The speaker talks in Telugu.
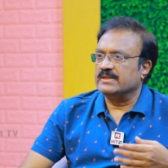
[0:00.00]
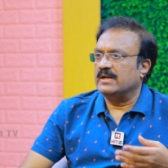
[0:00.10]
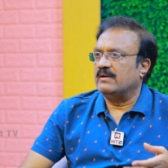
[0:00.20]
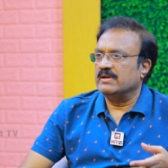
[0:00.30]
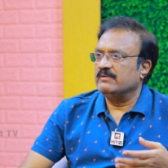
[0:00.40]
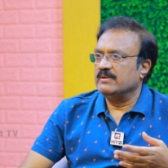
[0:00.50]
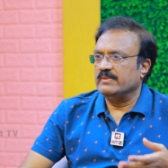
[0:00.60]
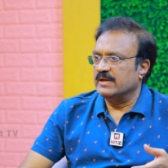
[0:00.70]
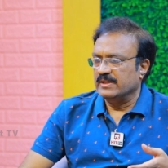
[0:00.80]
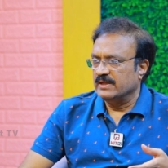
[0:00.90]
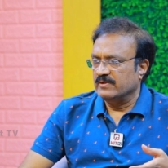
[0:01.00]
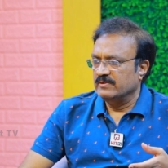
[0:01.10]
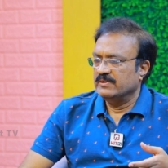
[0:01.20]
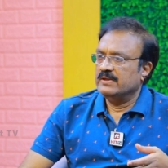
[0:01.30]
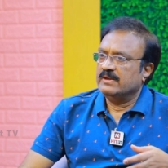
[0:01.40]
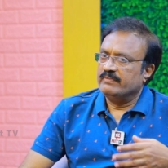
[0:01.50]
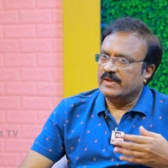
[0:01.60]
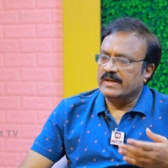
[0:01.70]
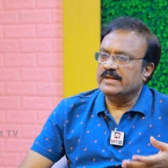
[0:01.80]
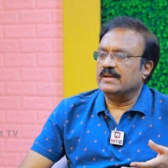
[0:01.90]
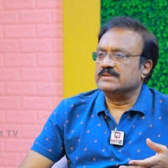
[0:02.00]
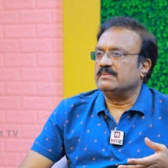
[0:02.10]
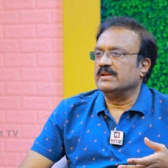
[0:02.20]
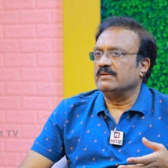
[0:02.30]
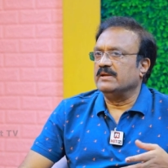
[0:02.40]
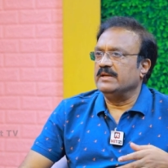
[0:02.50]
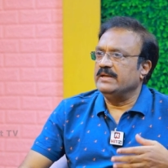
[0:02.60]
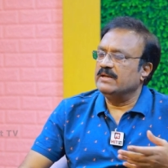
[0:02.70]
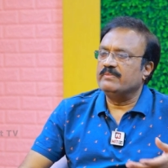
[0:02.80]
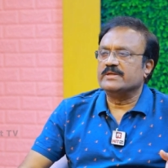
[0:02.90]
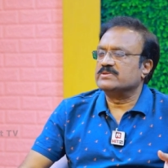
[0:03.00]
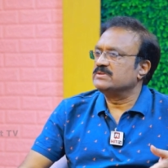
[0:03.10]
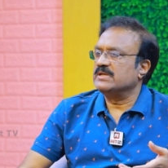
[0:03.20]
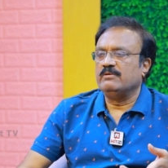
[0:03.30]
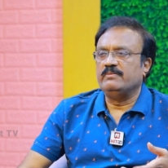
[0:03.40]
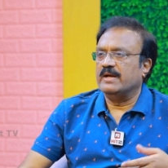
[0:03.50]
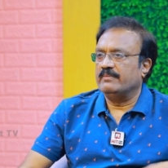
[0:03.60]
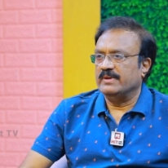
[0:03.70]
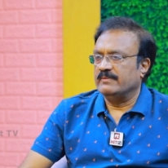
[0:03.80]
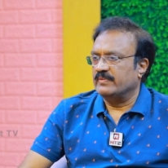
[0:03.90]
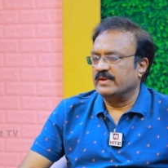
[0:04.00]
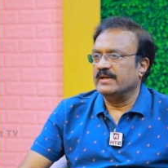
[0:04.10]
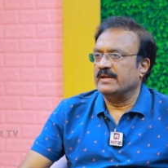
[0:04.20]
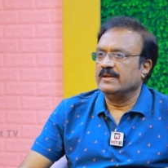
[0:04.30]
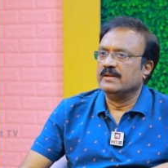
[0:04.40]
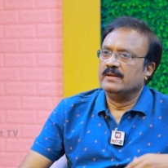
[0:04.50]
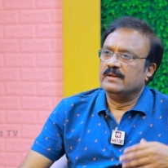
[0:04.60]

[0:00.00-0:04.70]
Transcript: కింద రావడం అని మీరు అడిగారు దానికి నా సమాధానం అంటే ఇండియన్ ప్లేయర్స్కి వస్తే ఐ విల్ బీ హ్యాపీ ఎందుకంటే